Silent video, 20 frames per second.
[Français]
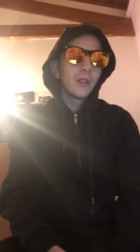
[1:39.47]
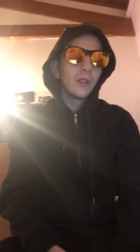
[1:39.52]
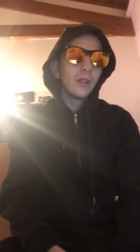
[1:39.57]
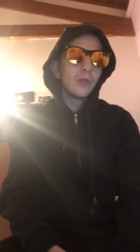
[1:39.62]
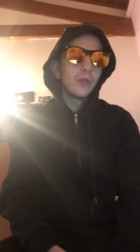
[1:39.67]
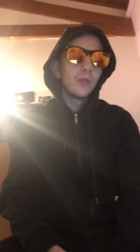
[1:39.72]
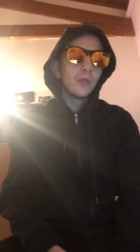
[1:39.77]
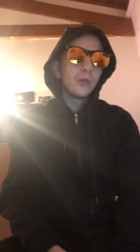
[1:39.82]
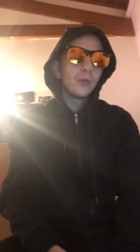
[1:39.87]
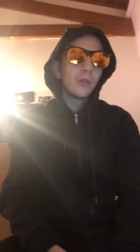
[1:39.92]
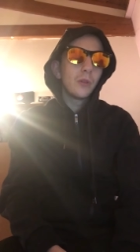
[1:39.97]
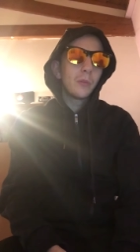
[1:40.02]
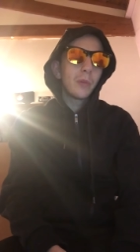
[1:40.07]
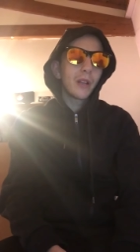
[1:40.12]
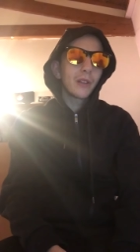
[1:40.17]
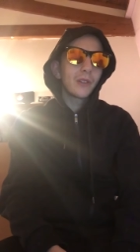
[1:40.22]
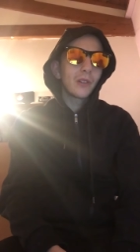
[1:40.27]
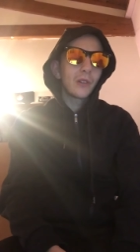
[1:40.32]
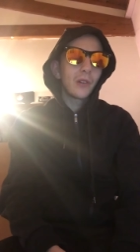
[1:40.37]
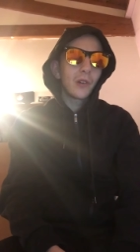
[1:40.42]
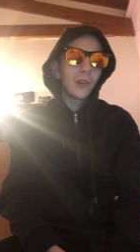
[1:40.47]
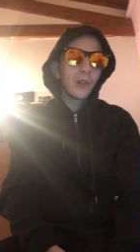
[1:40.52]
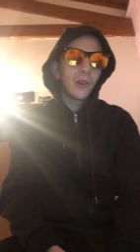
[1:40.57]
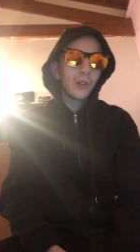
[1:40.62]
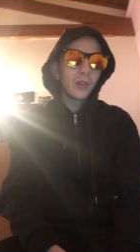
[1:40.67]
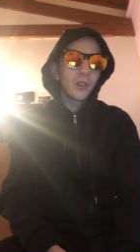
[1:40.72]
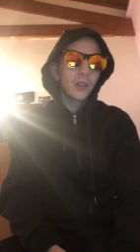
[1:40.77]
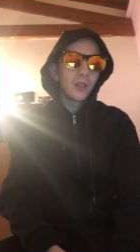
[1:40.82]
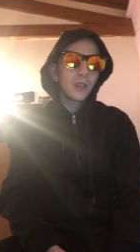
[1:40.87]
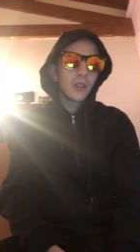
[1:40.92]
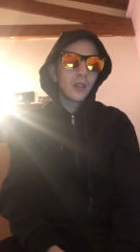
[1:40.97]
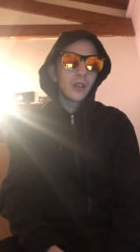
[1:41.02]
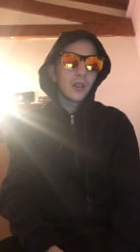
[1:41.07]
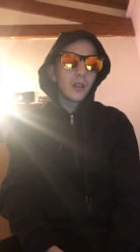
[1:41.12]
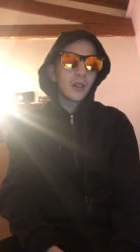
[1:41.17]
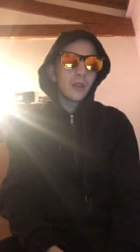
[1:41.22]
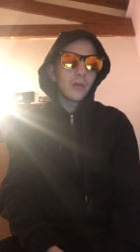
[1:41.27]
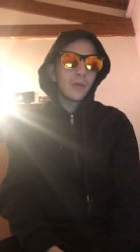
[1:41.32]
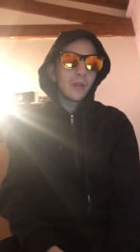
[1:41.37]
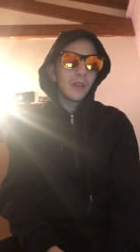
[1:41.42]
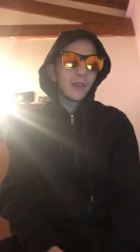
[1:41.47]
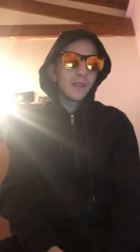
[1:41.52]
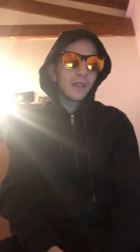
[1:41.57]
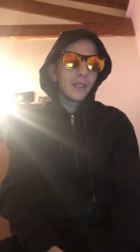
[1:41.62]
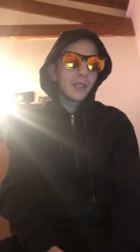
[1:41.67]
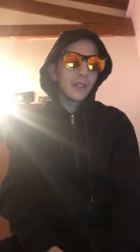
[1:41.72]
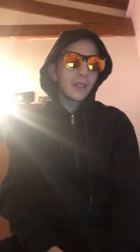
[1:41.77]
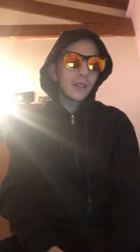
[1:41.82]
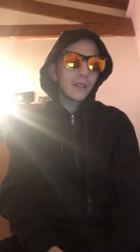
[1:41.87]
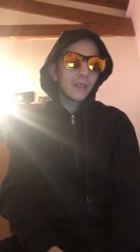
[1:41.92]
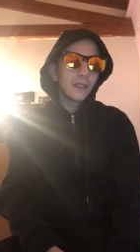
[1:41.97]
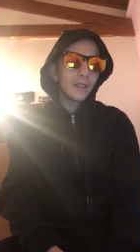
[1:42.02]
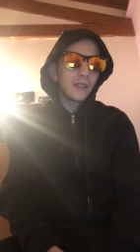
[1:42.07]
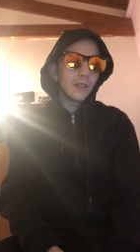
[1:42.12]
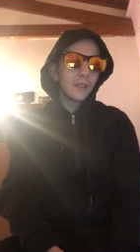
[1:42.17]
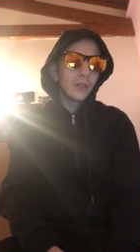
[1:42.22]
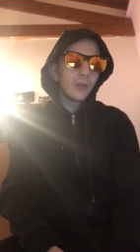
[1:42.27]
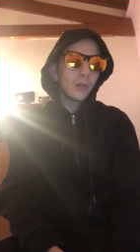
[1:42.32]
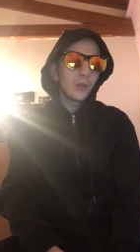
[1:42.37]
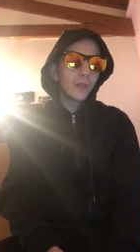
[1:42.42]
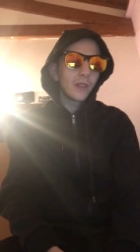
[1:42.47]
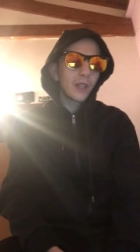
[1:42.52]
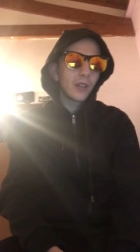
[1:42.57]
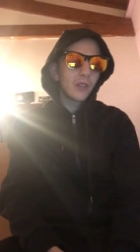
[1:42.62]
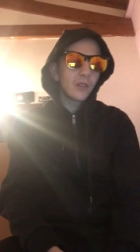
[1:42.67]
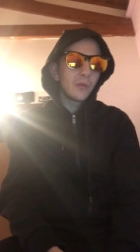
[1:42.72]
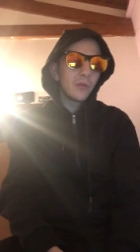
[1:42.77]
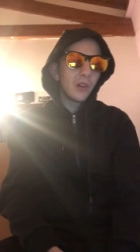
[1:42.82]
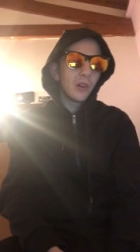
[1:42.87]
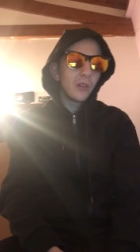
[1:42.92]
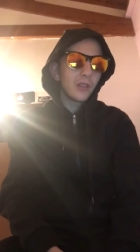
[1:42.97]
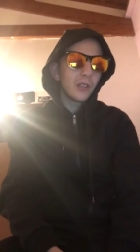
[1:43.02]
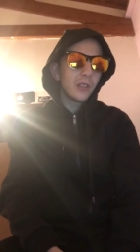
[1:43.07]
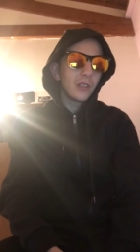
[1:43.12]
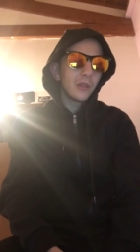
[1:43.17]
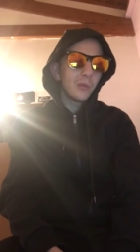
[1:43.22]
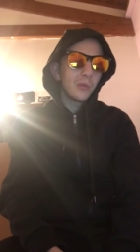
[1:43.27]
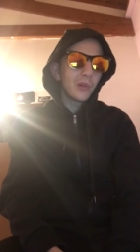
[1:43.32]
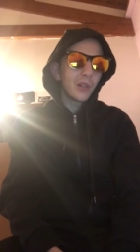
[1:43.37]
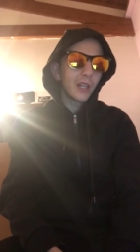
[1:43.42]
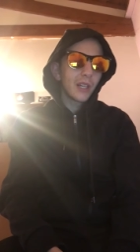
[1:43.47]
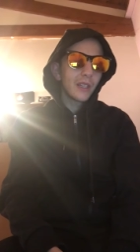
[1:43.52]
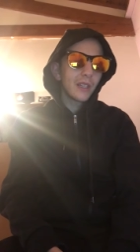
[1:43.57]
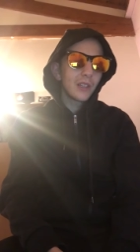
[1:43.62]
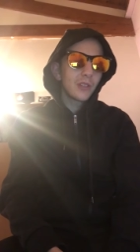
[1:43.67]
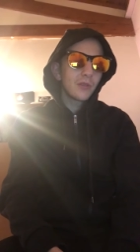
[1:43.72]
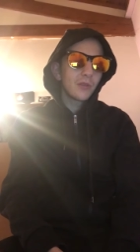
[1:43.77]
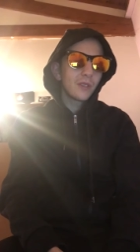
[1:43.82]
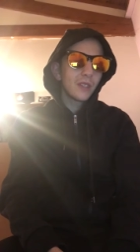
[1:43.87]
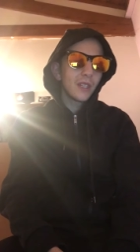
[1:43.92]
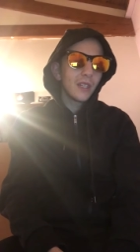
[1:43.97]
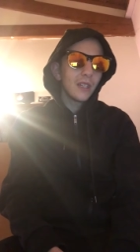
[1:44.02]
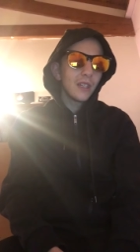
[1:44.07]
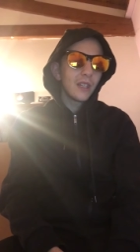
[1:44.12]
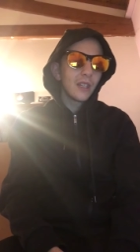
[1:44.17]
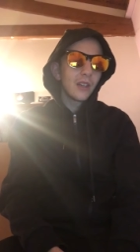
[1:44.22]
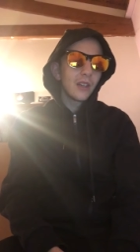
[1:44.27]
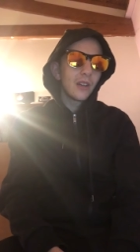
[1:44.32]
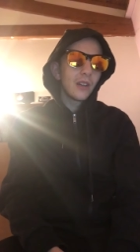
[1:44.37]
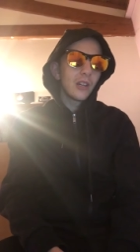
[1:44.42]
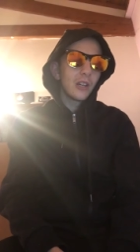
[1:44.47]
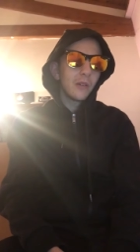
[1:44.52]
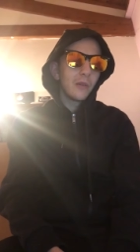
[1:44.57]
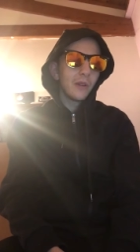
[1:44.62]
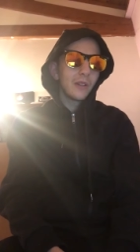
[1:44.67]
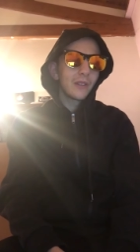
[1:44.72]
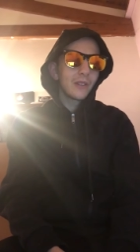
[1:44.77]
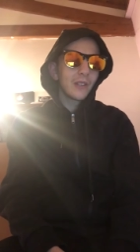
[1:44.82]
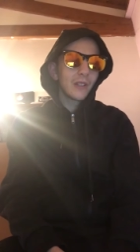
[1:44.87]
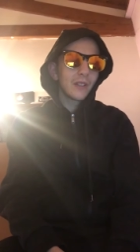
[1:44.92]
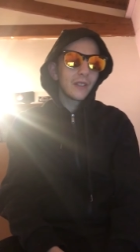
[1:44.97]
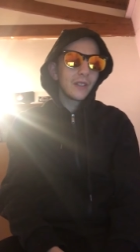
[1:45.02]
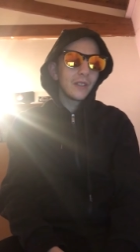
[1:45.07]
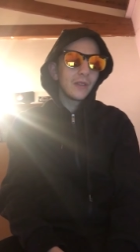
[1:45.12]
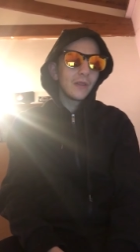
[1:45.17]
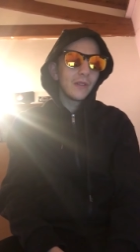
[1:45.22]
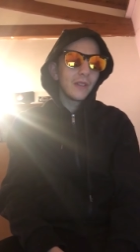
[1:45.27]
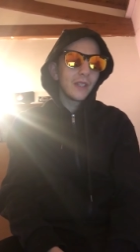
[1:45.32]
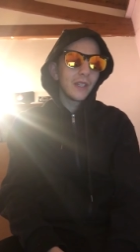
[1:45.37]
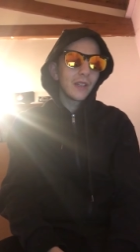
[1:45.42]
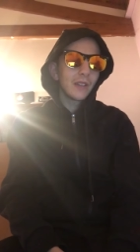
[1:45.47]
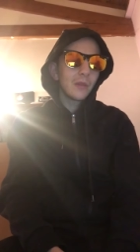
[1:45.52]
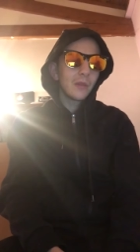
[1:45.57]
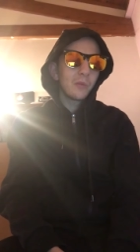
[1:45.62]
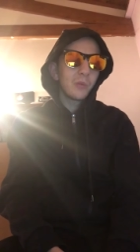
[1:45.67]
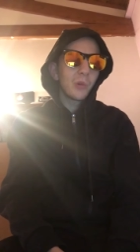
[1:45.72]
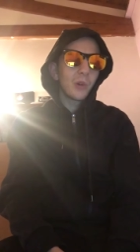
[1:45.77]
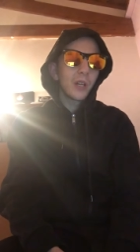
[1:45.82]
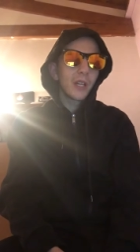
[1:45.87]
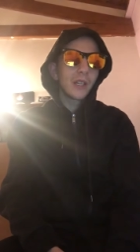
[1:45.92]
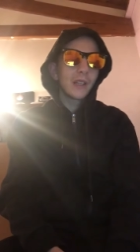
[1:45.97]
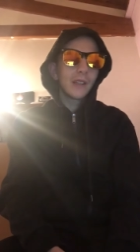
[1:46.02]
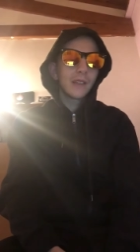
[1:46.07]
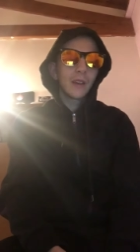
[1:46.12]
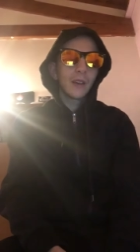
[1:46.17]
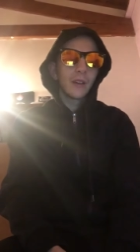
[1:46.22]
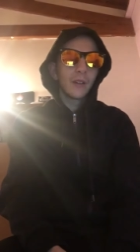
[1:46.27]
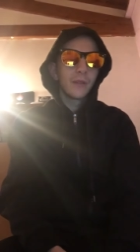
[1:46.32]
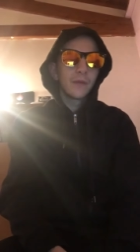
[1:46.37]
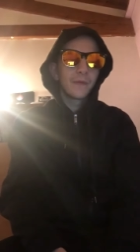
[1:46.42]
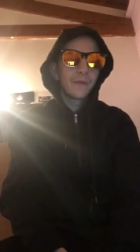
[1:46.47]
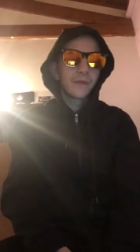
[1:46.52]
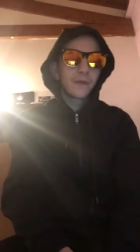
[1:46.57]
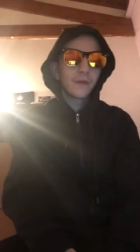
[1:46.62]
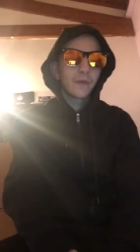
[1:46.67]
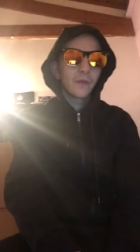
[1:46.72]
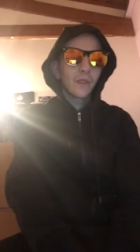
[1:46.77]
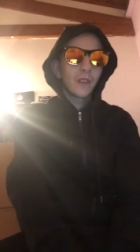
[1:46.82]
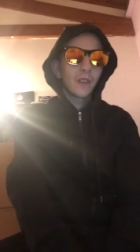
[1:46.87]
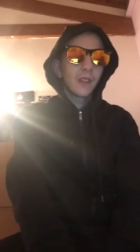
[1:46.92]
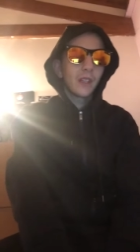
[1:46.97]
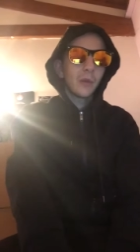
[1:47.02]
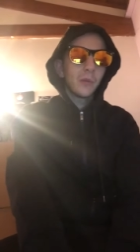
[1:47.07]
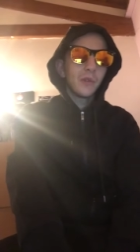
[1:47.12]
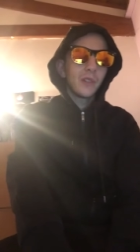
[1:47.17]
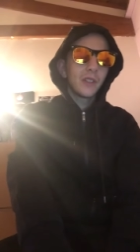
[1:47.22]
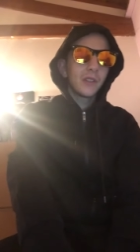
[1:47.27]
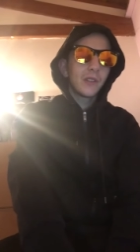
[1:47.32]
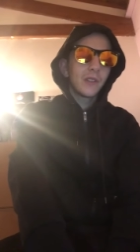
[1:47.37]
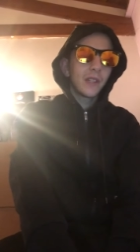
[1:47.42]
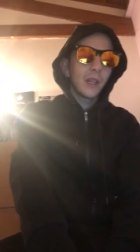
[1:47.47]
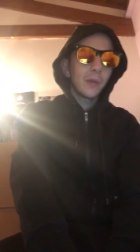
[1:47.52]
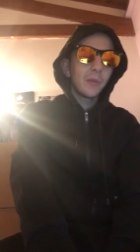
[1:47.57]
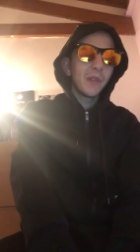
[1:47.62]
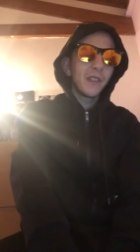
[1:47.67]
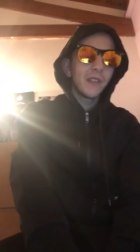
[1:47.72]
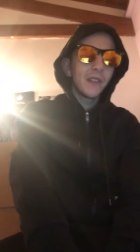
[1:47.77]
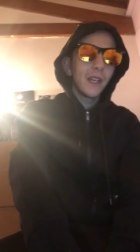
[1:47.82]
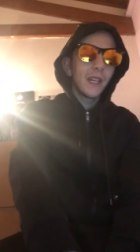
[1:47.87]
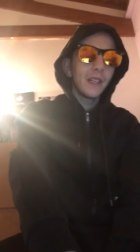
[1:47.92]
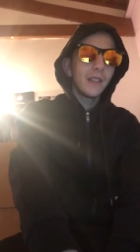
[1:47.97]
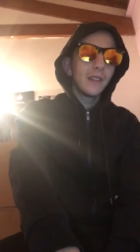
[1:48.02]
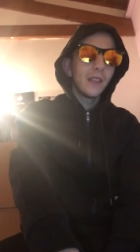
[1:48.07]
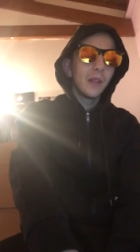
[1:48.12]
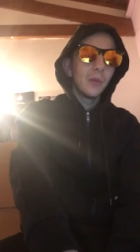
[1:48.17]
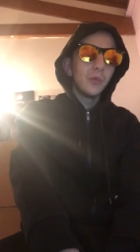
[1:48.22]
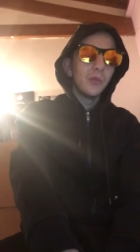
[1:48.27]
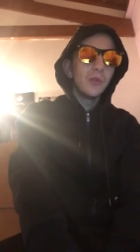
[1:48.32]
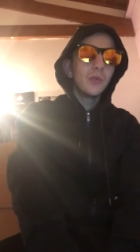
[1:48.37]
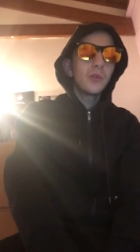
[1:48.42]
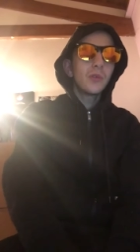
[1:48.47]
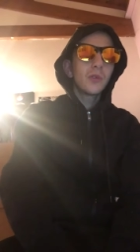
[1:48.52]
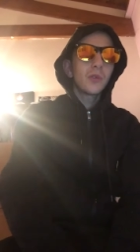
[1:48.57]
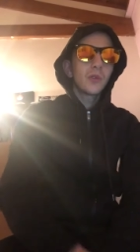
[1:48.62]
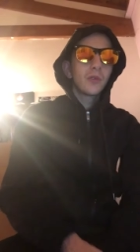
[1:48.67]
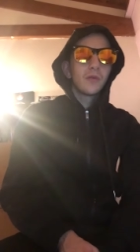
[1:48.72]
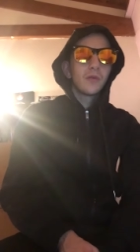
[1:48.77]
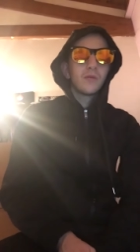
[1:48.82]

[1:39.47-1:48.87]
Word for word: Le duo parle dans leur langue. Owens dit que c'était de gros arguments, il ne peut rien ajouter. Owens leur dit de venir ici pour régler ça. La musique de Sami Zayn débute.